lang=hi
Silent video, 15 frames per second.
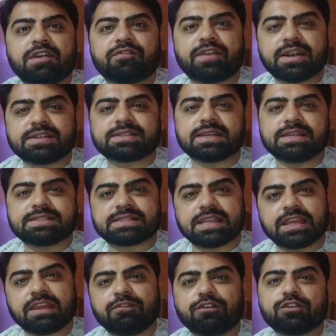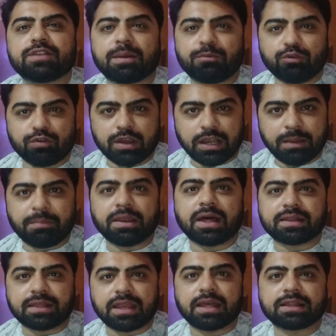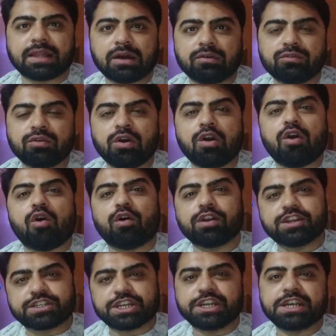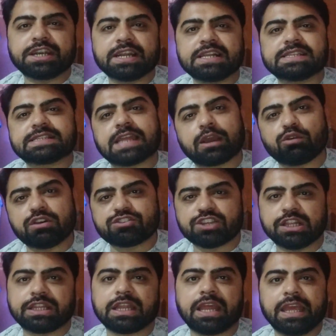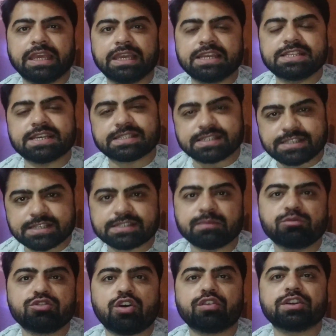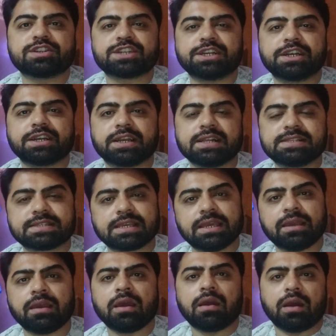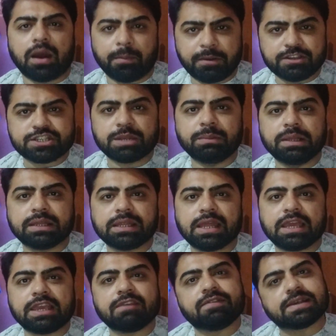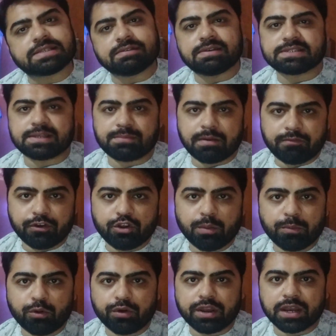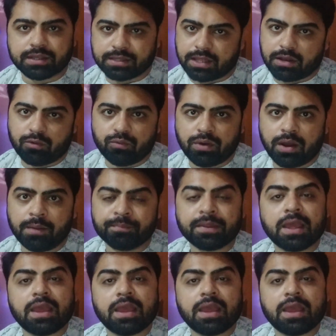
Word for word: फ्रेंड्स इस तरह की वीडियोस आप लोगों के लिए बनाता रहता हूँ ऑडिशन डिटेल्स रेगुलर चलती रहेंगी जैसे जैसे मुझे ऑडिशन डिटेल्स की अपडेशन मिलती रहेगी वैसे वैसे मैं वीडियो अपलोड करता रहूंगा